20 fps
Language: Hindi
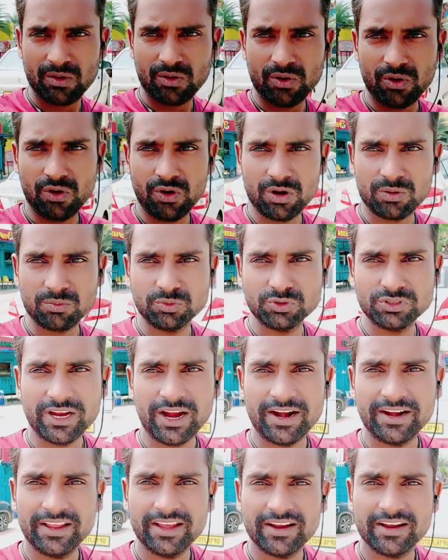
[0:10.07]
और मुझे
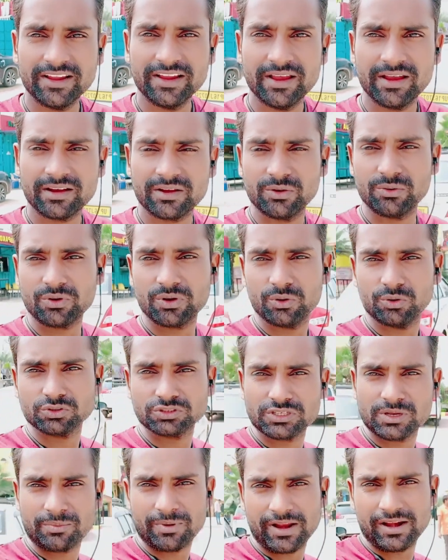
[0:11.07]
आइडिया नहीं है क्योंकि
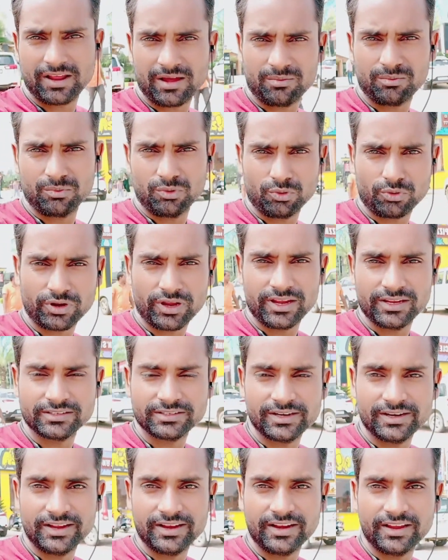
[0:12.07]
उससे पहले हम रुके
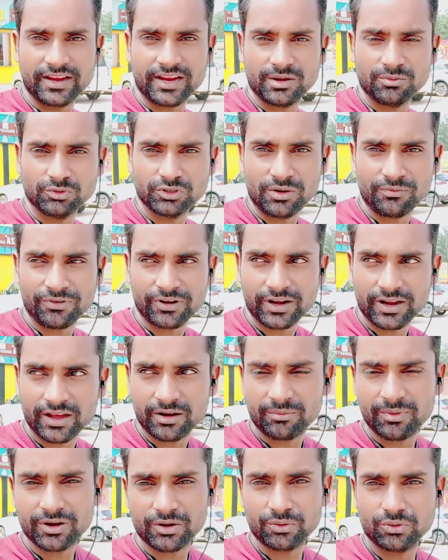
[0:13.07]
इसलिए नहीं गए मुजफ्फरनगर
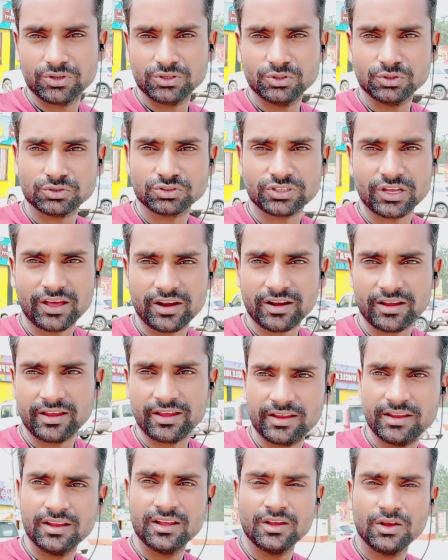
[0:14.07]
में क्योंकि जो सर है
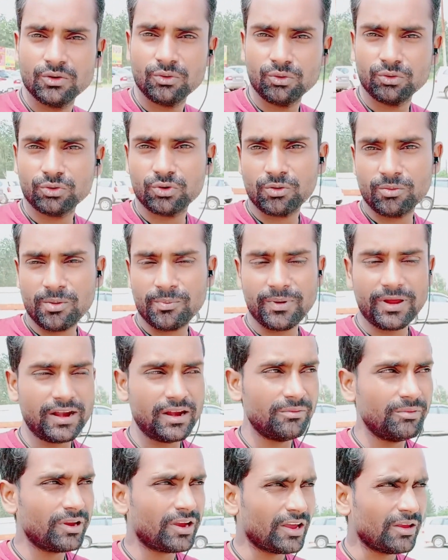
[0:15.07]
उनको मैं पहले
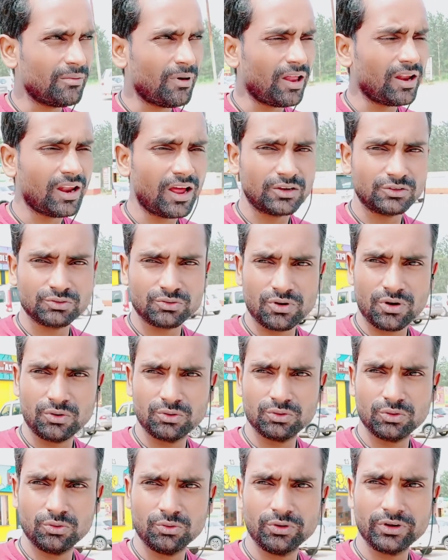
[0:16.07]
भी कई बार ला चुका हूँ
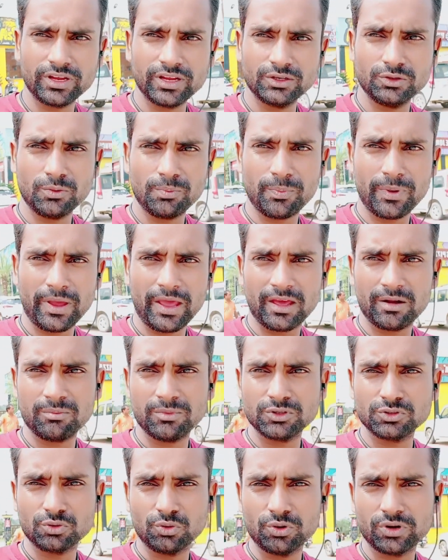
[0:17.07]
तो उनके जो पैर में
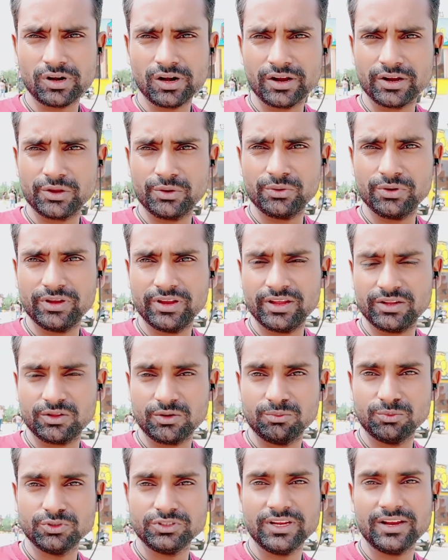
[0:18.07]
चोट लगी हुई है तो
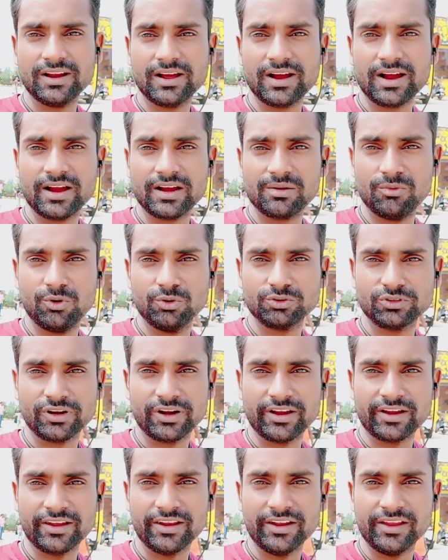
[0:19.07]
मुझे लगा कि वो
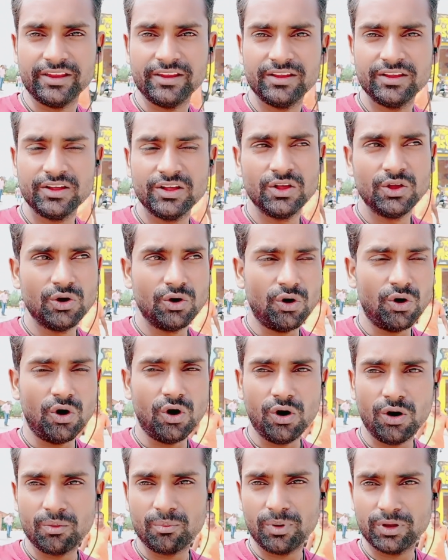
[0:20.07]
उतरेंगे नहीं
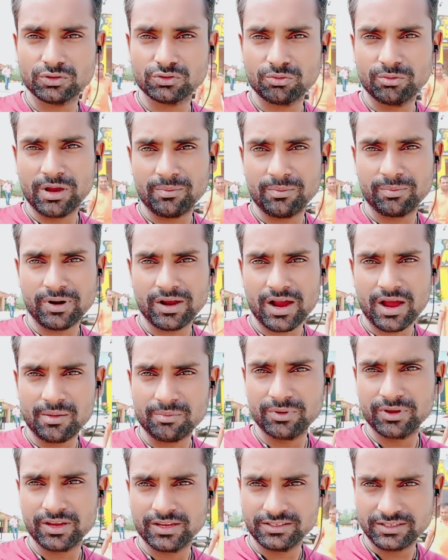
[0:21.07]
और मैं सुबह अपना खा
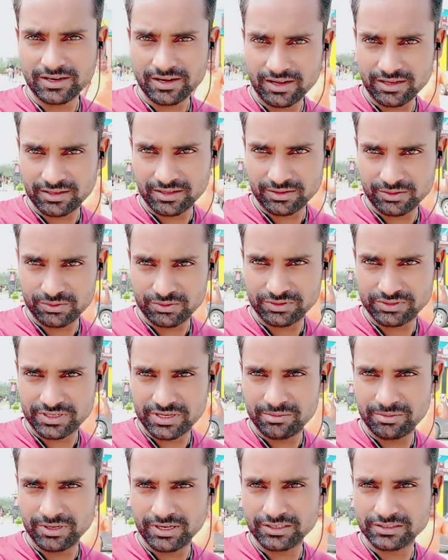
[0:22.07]
पी के ही चला था तो इसकी
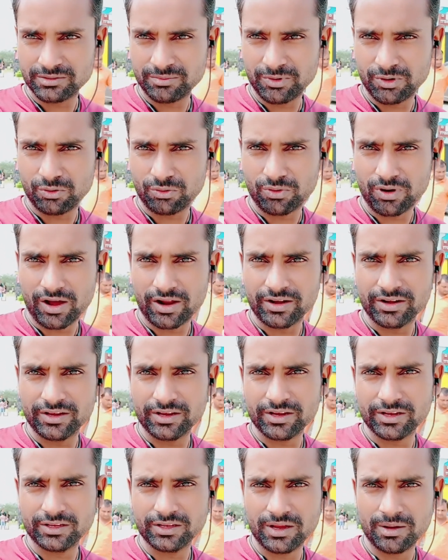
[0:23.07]
वजह से मैं रुका नहीं
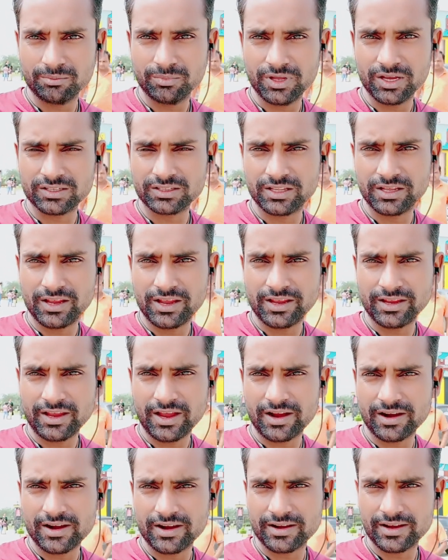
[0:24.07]
गई अब देखते हैं
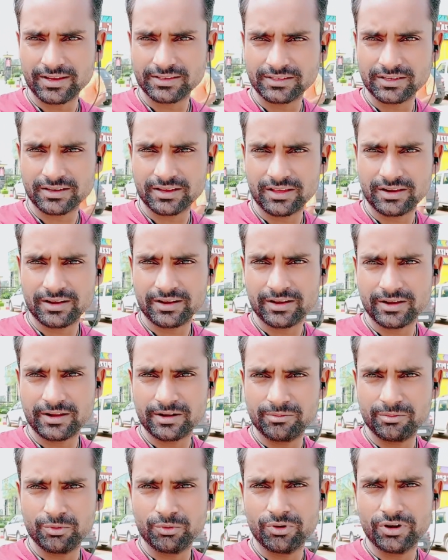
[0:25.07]
यहाँ का कैसा क्या रहेगा
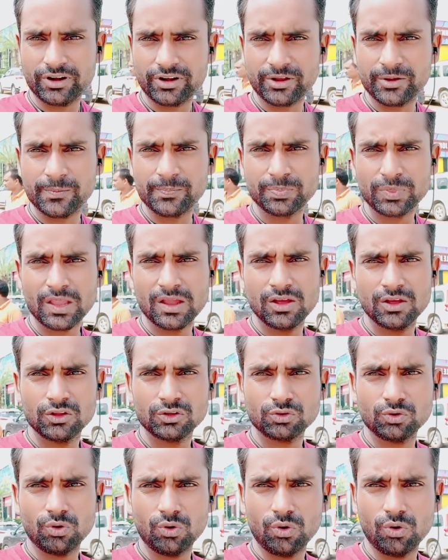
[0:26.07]
रिव्यू रेटिंग
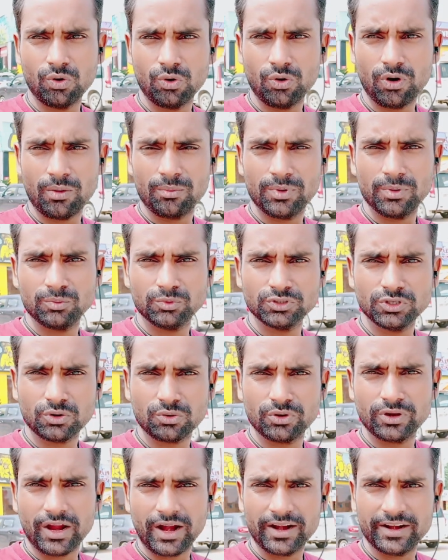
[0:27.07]
तो अभी मुझे
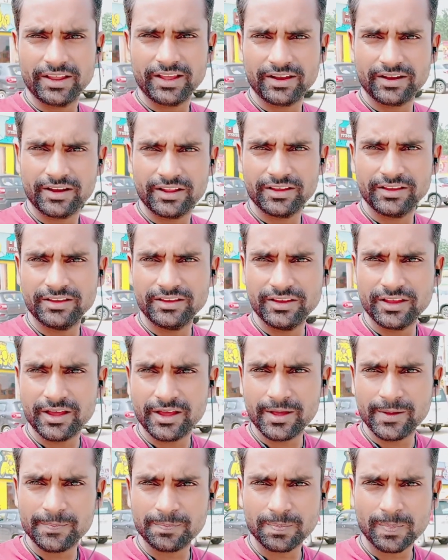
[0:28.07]
कोई आइडिया नहीं है
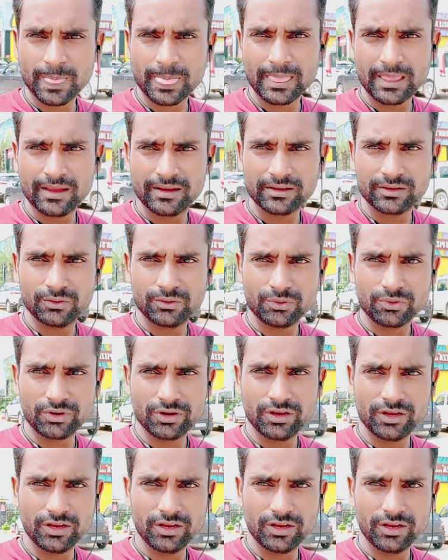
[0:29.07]
क्योंकि